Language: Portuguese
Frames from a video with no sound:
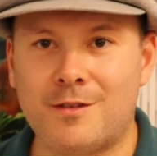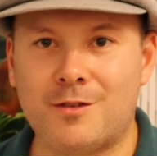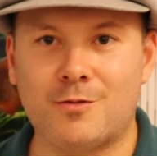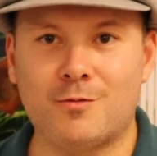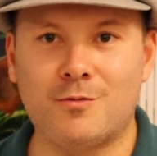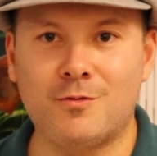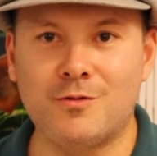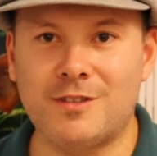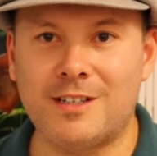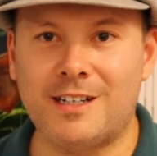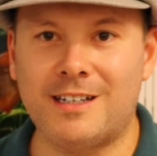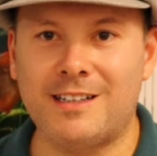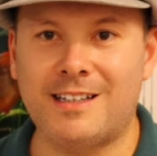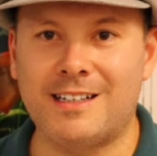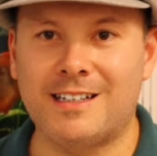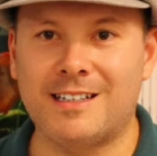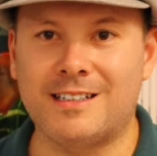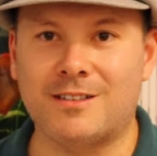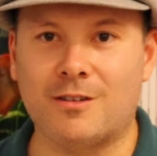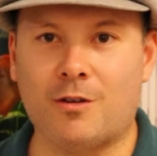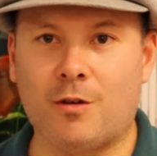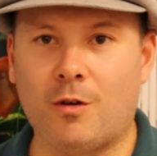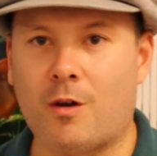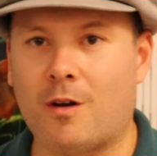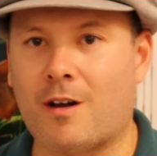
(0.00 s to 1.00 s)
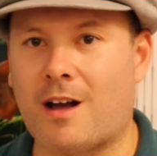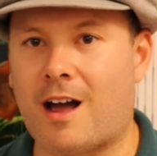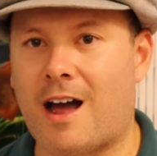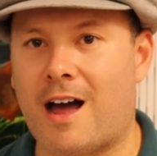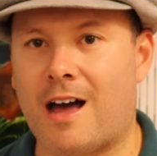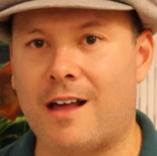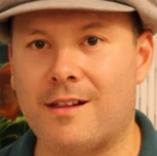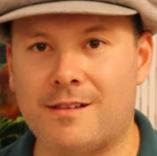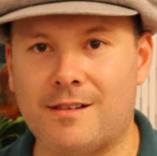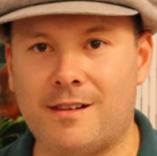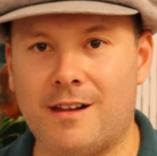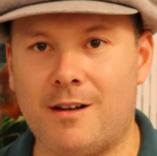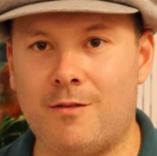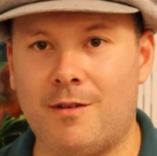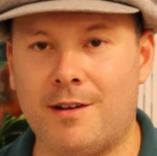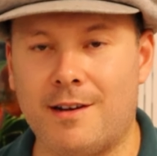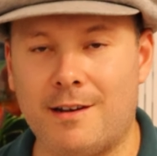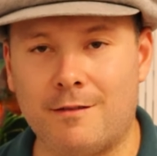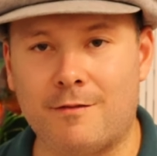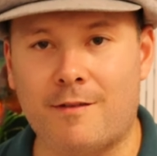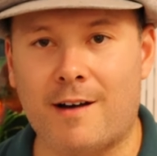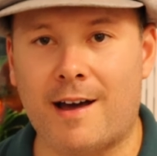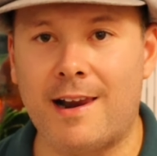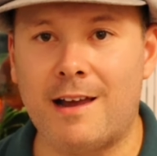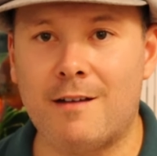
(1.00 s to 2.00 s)
com certeza, colocar ração ali
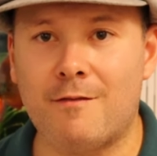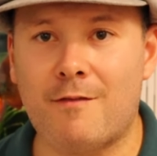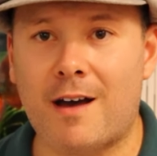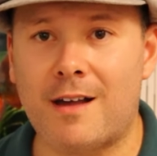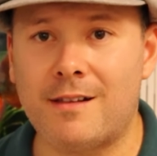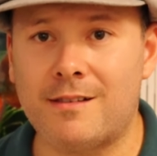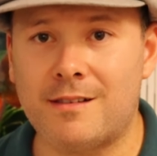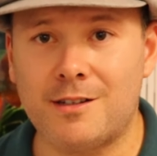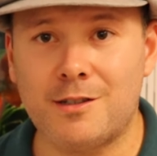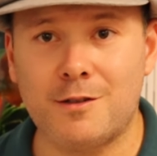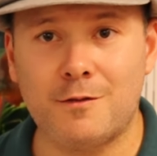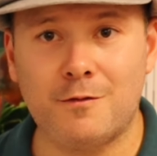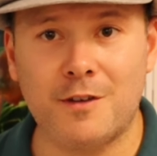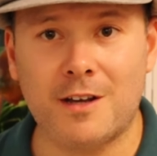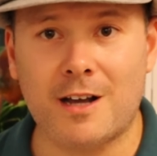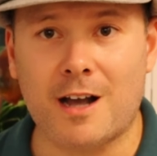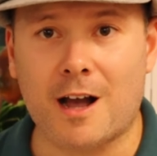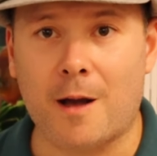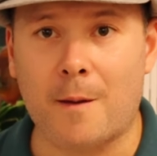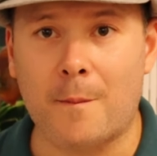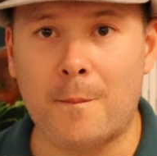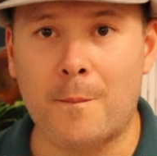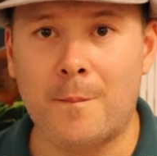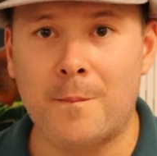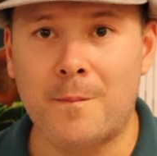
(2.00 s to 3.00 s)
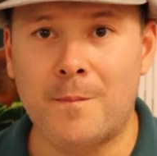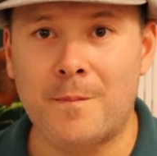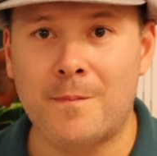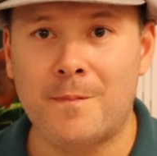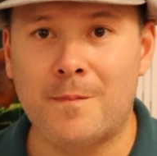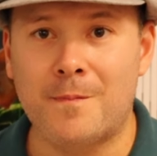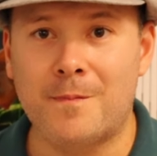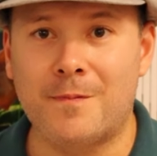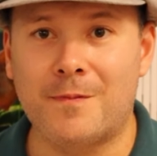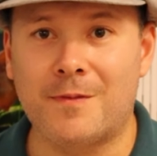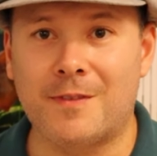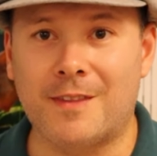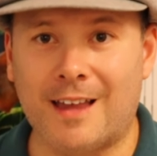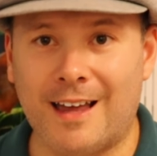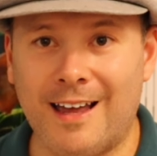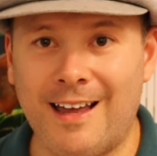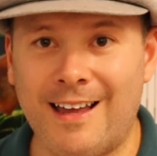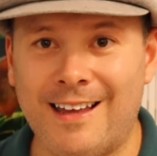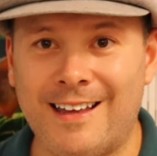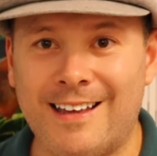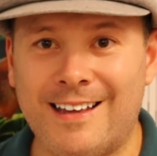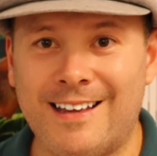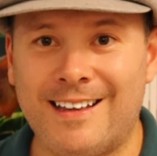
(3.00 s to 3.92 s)
vai levar a acidificar, né?